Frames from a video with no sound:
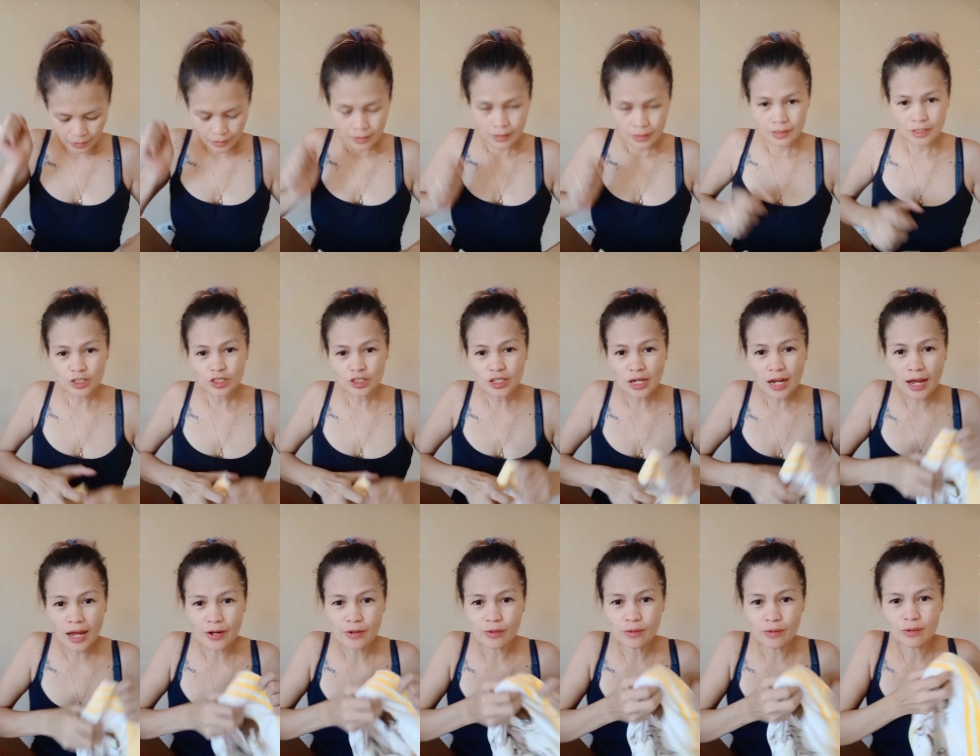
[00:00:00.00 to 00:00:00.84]
Hindi siya
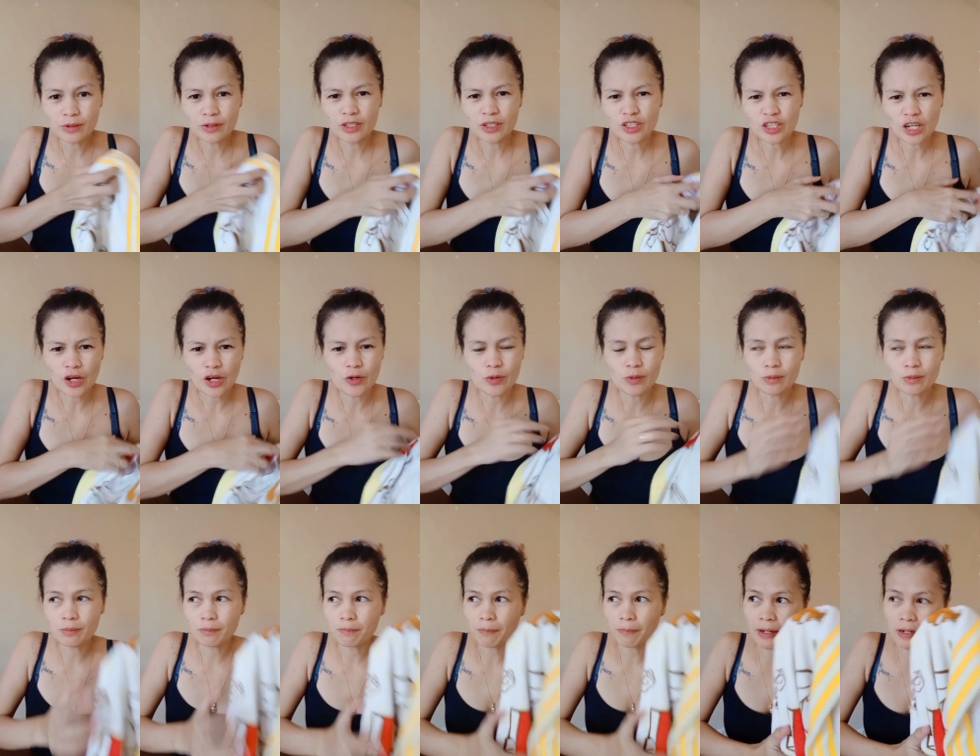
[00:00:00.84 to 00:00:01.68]
ano, hindi siya
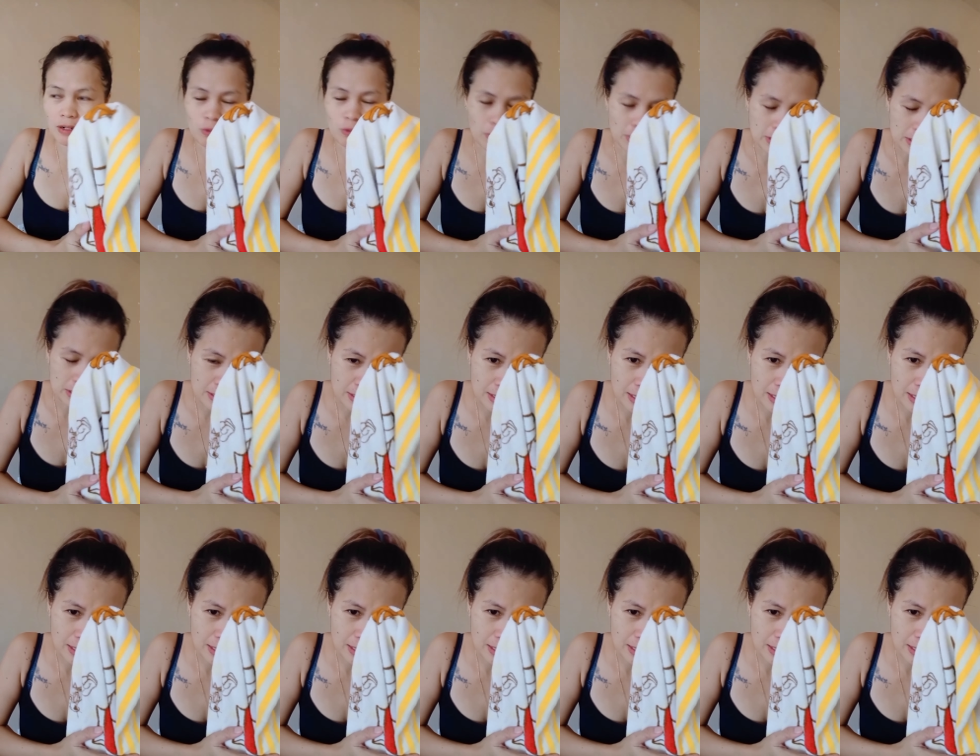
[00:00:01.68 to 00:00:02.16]
yung pagbuhat